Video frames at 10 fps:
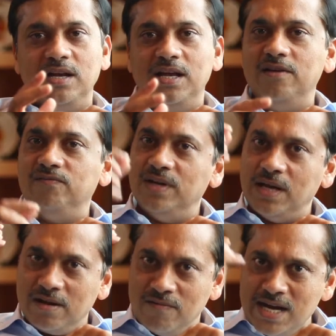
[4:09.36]
हर लाइफ
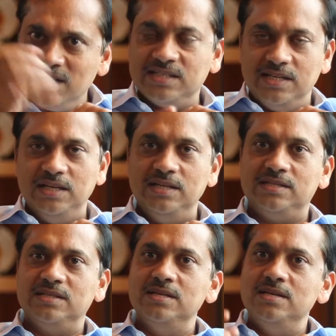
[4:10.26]
एंड अक्वायर्ड
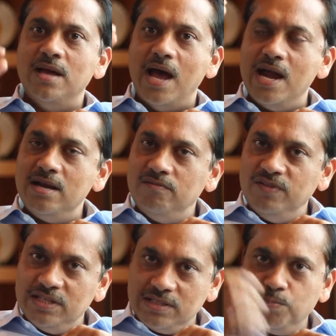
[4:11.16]
स्किल्स एंड
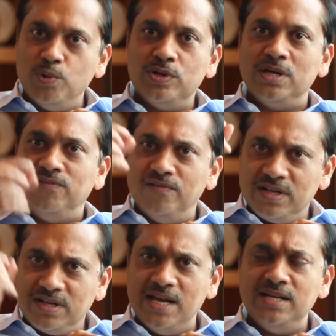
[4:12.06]
विद द सपोर्ट ऑफ our
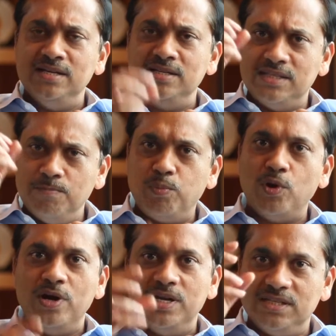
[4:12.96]
ट्रेनर्स
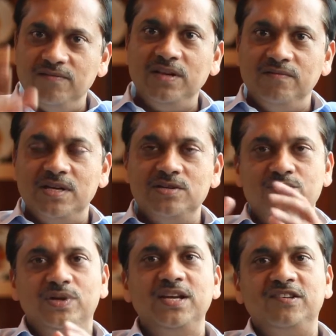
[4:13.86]
एम्प्लॉयर्स एवरीवन
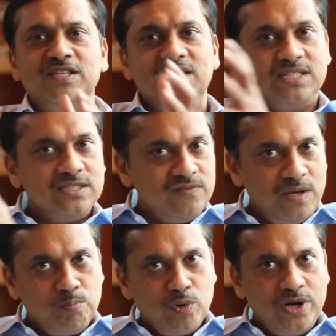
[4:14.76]
टुडे शी is
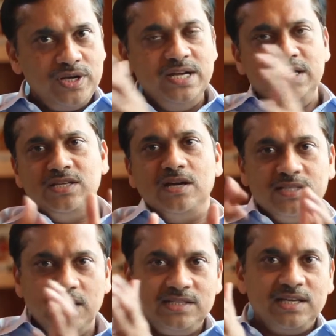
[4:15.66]
successful employed. चार
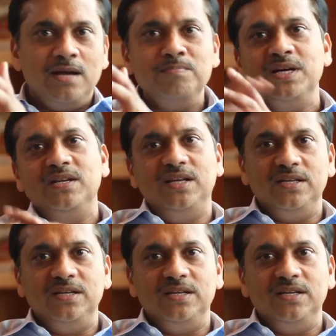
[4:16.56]
साल से काम कर रही